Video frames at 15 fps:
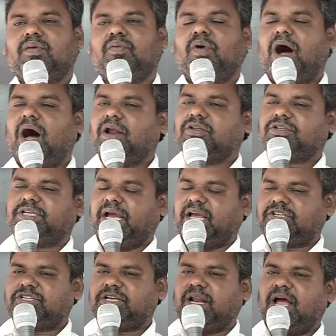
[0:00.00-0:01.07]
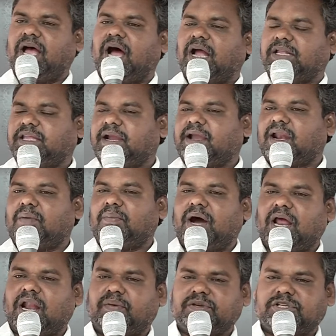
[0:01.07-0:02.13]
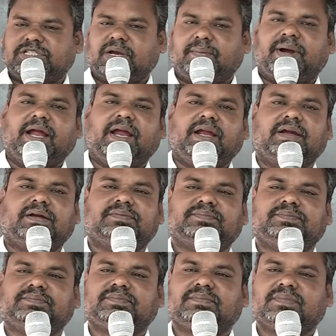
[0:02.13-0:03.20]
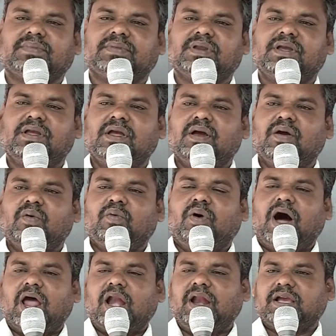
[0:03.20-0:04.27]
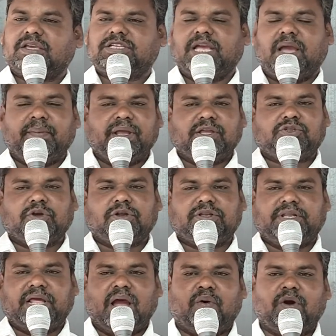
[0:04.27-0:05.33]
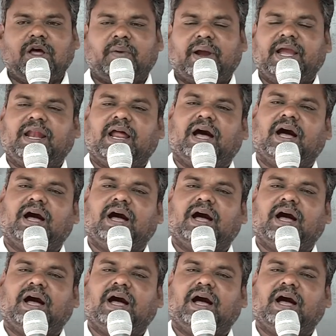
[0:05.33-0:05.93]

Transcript: వారు చేసిన అతిక్రమాల విషయమై వారిని క్షమించు దేవుడు అయిన